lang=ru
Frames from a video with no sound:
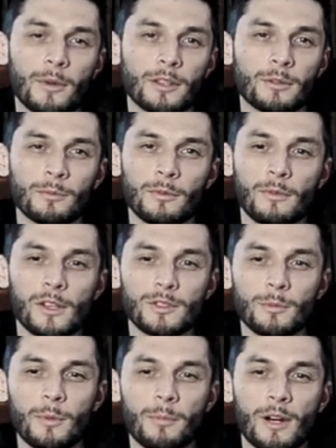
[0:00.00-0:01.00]
поэтому
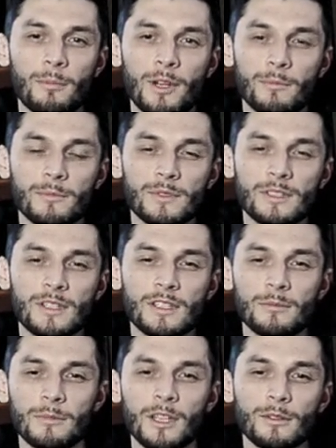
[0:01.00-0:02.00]
особо проблем с
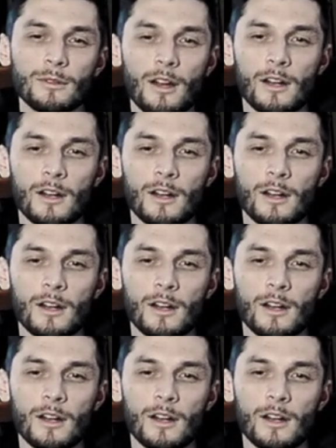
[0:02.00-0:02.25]
этим нет.